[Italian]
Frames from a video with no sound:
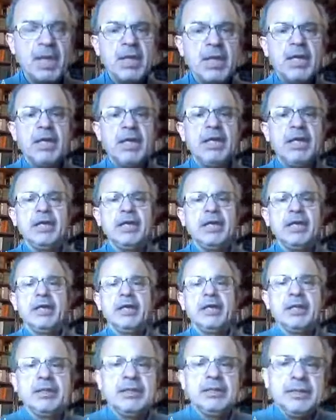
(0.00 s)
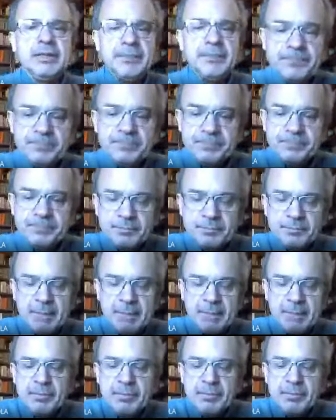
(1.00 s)
Eh, ehm,
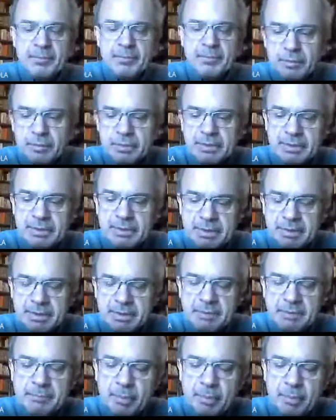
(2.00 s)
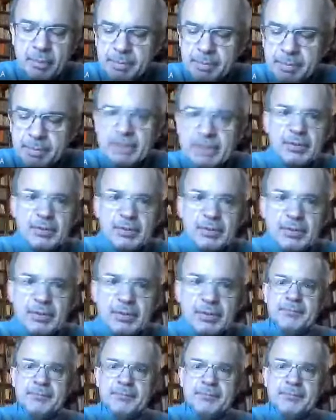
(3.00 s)
abbiamo detto eh, in modo particolare,